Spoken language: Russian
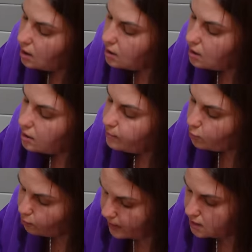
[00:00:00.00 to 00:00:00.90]
Э,
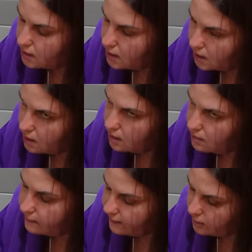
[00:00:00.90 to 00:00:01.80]
покупала
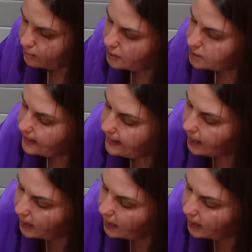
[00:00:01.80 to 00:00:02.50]
на Валбересе.